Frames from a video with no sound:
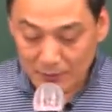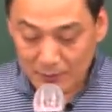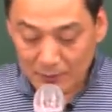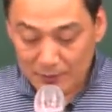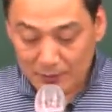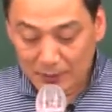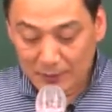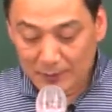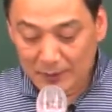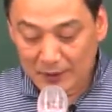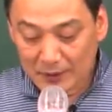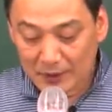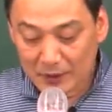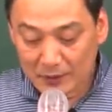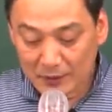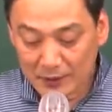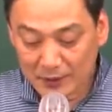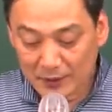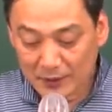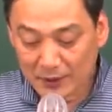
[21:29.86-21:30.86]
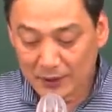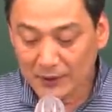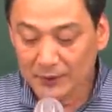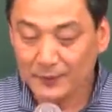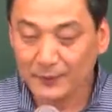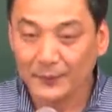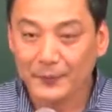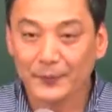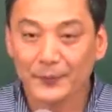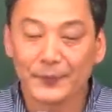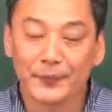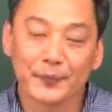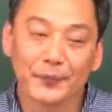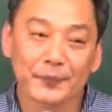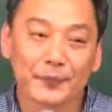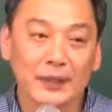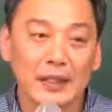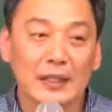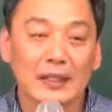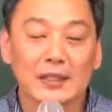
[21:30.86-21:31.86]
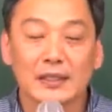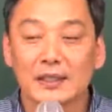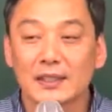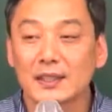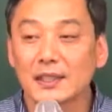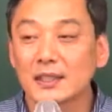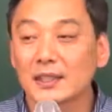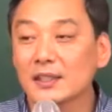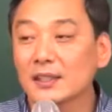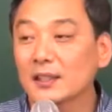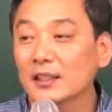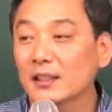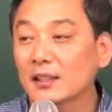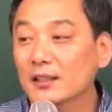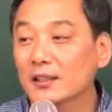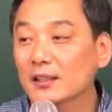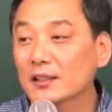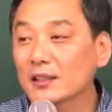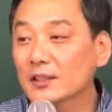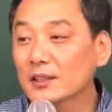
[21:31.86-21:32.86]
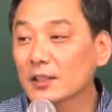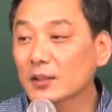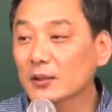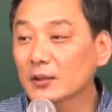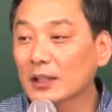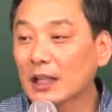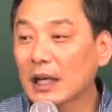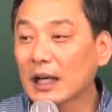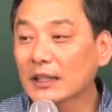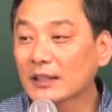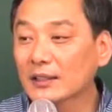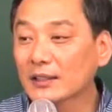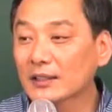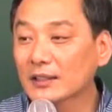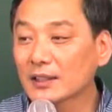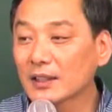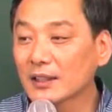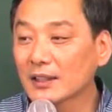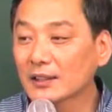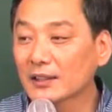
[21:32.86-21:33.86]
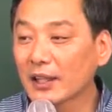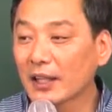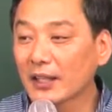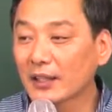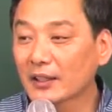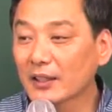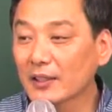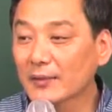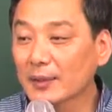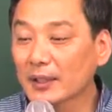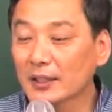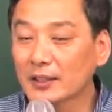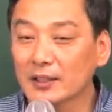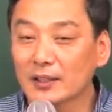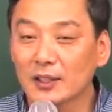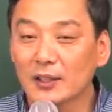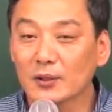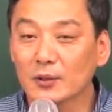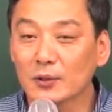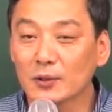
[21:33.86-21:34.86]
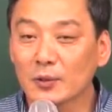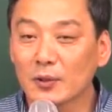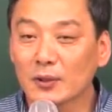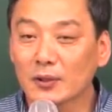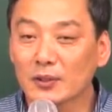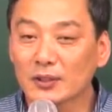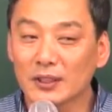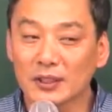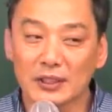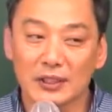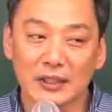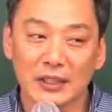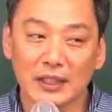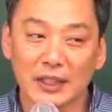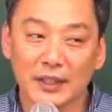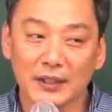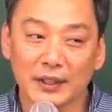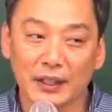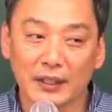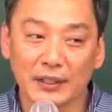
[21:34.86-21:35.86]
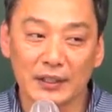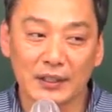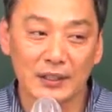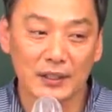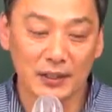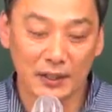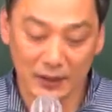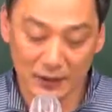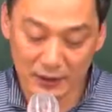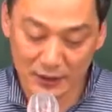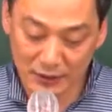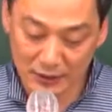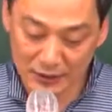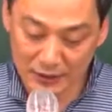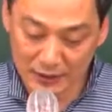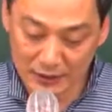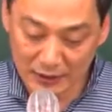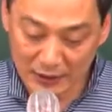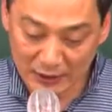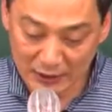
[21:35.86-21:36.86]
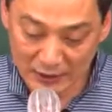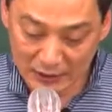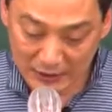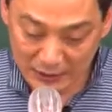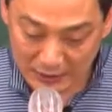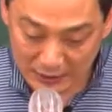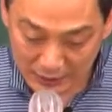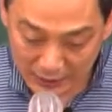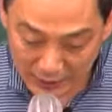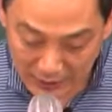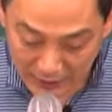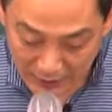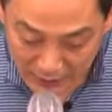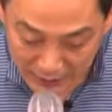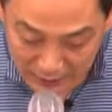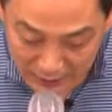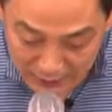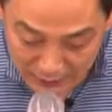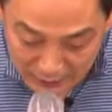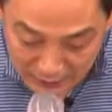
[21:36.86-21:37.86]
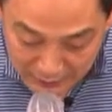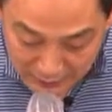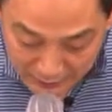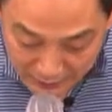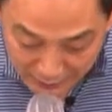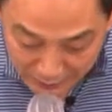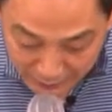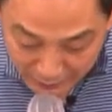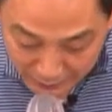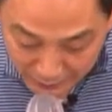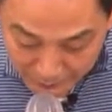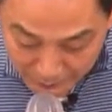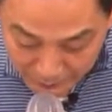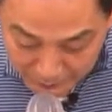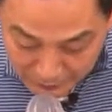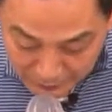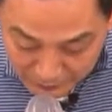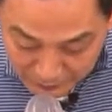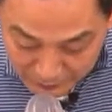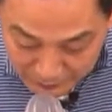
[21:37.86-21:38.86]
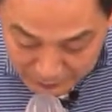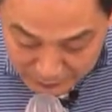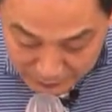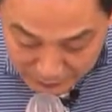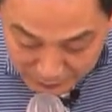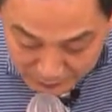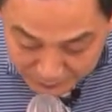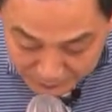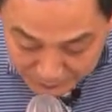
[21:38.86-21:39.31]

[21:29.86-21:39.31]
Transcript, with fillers: 1번 키워드. 지역적으로 한정돼 있다. 말은 전국적 시장이 아니라 지역적 시장이다. 예, 묻는 거죠.